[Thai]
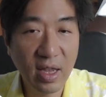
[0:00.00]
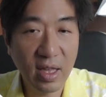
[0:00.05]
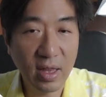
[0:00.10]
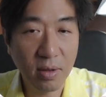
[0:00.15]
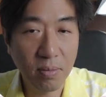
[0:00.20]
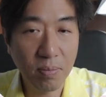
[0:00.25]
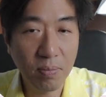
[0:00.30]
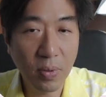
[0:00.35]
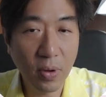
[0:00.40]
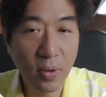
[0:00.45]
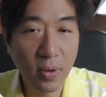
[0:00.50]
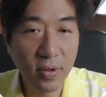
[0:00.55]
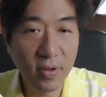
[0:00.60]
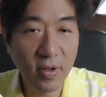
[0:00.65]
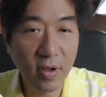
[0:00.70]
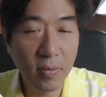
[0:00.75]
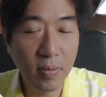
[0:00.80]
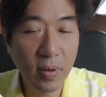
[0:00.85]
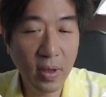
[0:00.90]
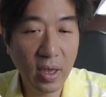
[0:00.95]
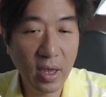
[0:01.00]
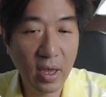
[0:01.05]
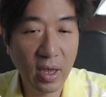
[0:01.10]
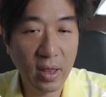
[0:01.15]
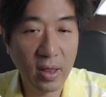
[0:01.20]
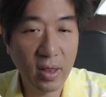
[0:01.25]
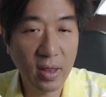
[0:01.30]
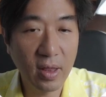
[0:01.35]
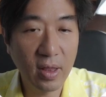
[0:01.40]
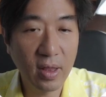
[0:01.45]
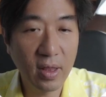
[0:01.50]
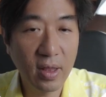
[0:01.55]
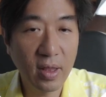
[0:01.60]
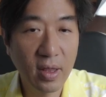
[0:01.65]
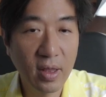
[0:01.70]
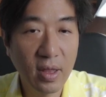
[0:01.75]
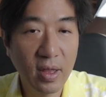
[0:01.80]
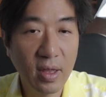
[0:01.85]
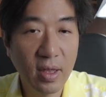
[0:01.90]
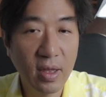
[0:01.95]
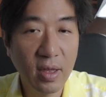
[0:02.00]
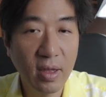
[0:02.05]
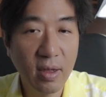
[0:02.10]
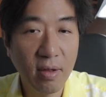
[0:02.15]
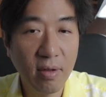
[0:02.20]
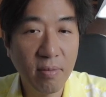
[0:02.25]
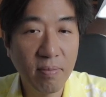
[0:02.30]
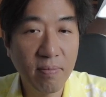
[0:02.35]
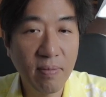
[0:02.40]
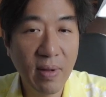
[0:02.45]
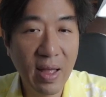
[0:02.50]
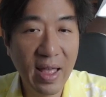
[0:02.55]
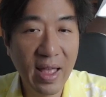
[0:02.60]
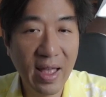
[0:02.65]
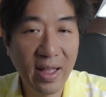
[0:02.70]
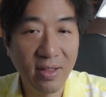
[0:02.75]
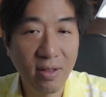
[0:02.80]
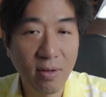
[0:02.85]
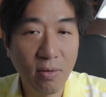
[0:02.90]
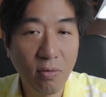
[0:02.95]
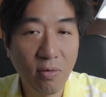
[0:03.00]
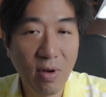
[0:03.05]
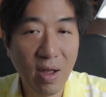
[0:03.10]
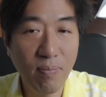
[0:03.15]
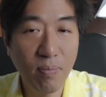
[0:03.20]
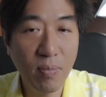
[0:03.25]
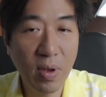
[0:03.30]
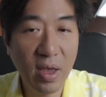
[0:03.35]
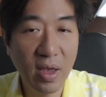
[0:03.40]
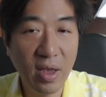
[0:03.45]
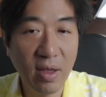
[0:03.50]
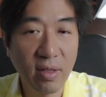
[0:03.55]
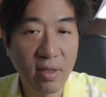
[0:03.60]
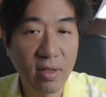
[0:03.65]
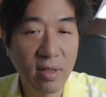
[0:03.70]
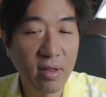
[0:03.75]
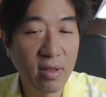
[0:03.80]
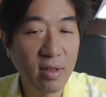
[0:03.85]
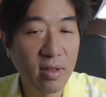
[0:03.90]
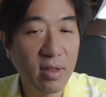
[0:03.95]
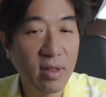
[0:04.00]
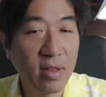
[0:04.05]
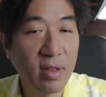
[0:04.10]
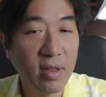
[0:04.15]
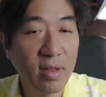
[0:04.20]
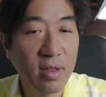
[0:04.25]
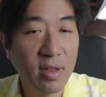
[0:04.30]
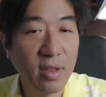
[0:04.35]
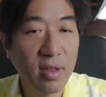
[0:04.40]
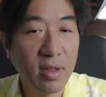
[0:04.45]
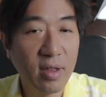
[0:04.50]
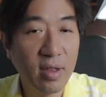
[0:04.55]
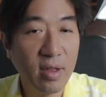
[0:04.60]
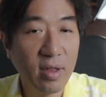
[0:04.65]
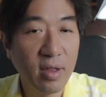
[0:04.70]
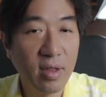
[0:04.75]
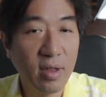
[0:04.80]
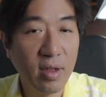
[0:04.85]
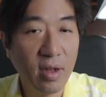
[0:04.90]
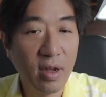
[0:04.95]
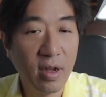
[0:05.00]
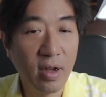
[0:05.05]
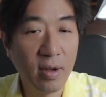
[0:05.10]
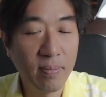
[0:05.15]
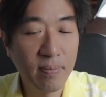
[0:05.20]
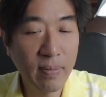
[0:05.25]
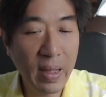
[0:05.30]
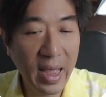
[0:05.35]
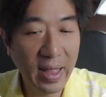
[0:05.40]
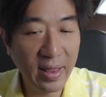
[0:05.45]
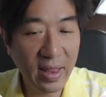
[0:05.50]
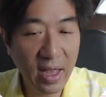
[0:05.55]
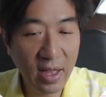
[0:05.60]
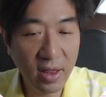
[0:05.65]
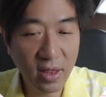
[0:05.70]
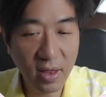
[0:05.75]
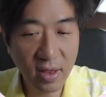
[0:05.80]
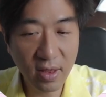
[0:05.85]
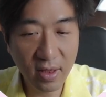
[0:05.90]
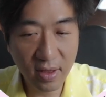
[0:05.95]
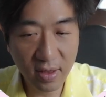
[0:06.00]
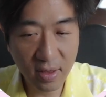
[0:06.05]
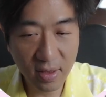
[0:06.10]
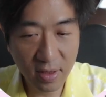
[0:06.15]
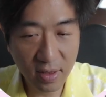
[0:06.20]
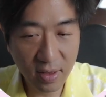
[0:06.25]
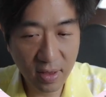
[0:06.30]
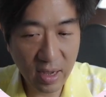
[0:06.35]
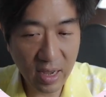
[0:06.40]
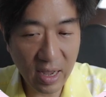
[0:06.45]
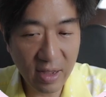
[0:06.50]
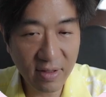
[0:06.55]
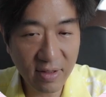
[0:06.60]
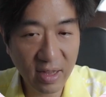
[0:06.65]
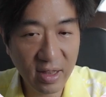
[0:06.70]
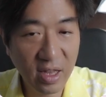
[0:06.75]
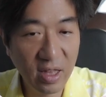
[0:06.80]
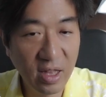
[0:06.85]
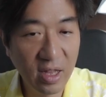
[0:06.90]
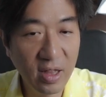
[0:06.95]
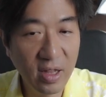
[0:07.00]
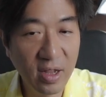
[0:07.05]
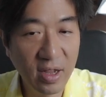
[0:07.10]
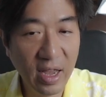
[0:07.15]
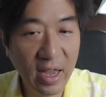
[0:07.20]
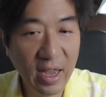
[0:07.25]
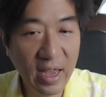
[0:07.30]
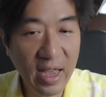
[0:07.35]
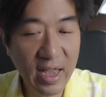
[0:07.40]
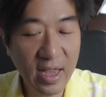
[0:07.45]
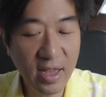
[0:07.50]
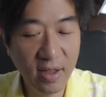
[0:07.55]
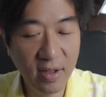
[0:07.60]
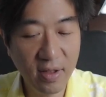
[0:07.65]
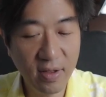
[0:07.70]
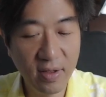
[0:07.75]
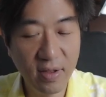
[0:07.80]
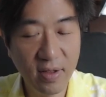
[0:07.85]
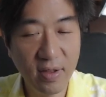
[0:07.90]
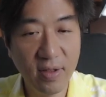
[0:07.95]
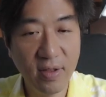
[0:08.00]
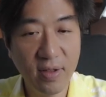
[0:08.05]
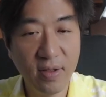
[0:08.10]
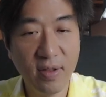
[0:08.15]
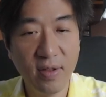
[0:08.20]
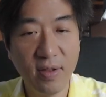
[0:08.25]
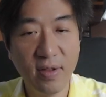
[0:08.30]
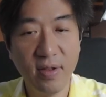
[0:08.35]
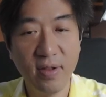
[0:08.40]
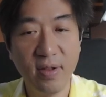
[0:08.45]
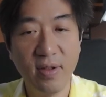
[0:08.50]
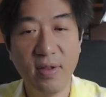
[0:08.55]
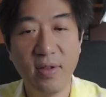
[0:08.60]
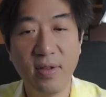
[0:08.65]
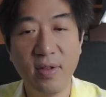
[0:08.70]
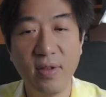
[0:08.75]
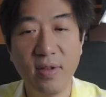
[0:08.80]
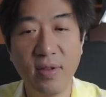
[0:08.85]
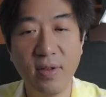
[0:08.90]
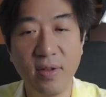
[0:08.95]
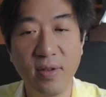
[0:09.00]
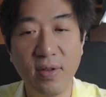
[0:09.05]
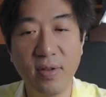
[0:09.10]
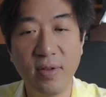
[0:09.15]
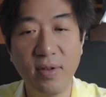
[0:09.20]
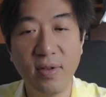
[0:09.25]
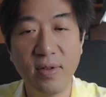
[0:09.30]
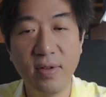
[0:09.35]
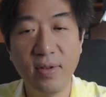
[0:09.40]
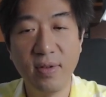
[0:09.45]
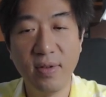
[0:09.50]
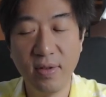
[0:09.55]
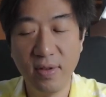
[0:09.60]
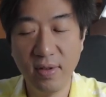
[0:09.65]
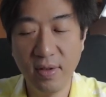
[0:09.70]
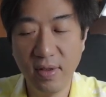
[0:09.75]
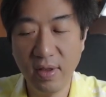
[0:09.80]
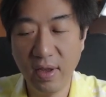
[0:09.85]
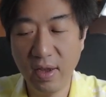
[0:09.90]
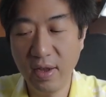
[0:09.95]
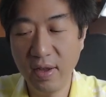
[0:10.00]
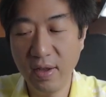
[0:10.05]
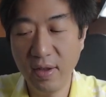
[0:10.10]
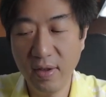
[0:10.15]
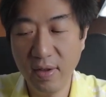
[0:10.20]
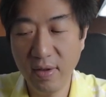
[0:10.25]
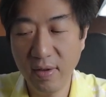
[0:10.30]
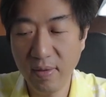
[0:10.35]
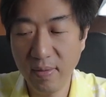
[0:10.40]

เจ็ดโปรเซลเพจแปดวันเพจเออแปดอันเลือกเอาจากในนี้เลยง่ายๆเออนะ